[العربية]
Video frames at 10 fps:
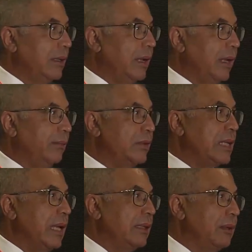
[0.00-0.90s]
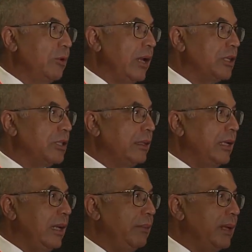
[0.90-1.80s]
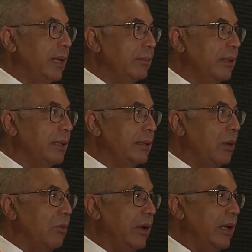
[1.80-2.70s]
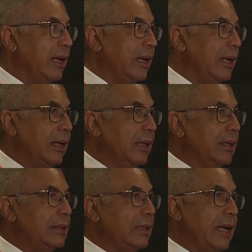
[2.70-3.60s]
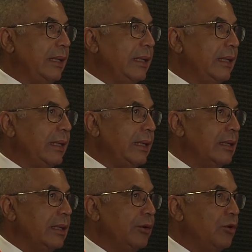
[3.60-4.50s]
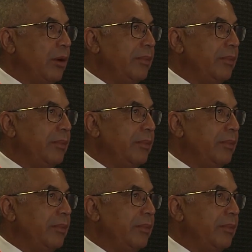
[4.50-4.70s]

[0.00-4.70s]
يعني في ساعات المناقشات العلميه بتتطور الى يعني نوع